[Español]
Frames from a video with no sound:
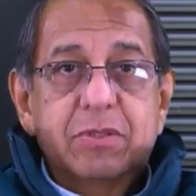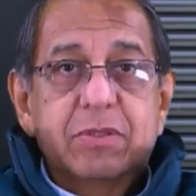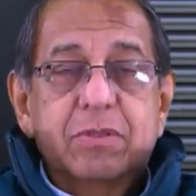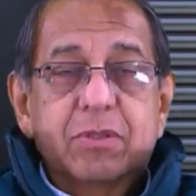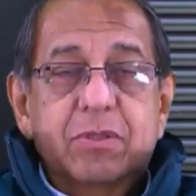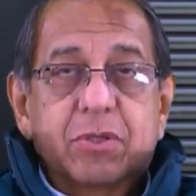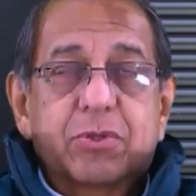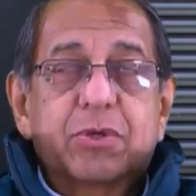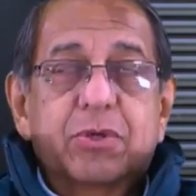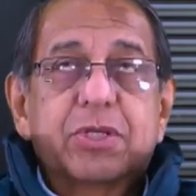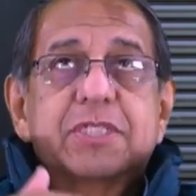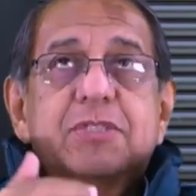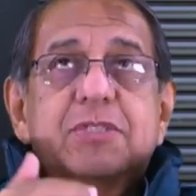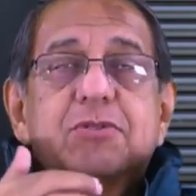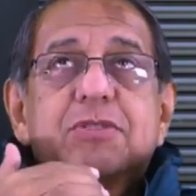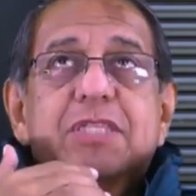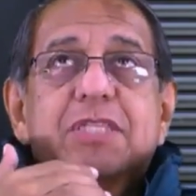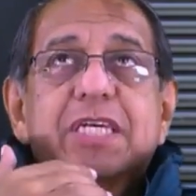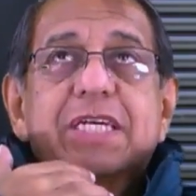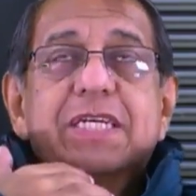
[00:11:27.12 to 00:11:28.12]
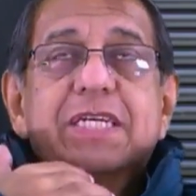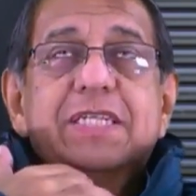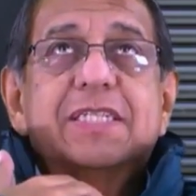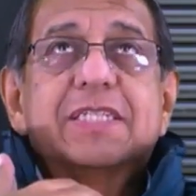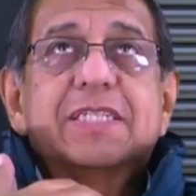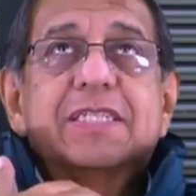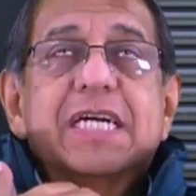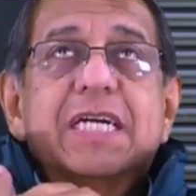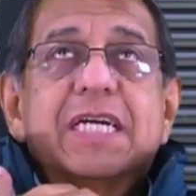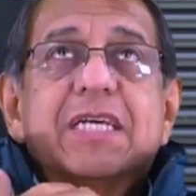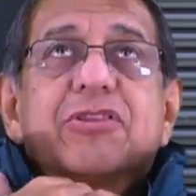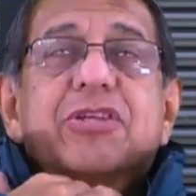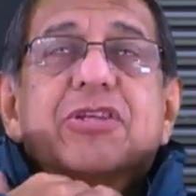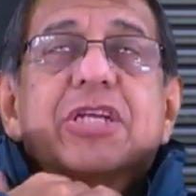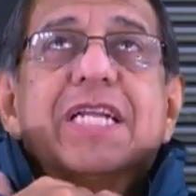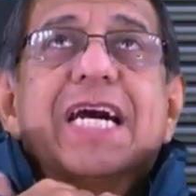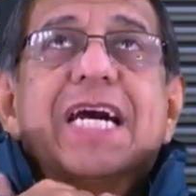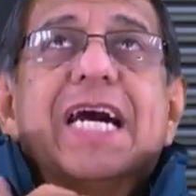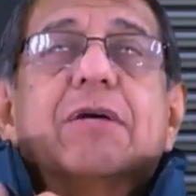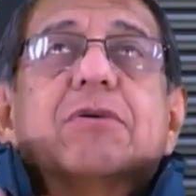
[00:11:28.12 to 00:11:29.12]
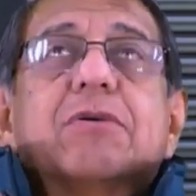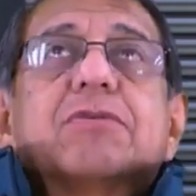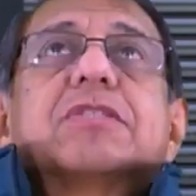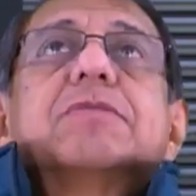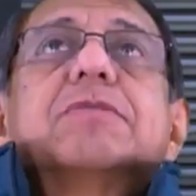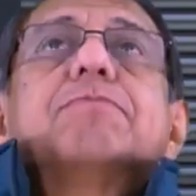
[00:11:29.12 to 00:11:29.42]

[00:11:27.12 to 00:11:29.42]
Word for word: Doctores, si ustedes están entrenados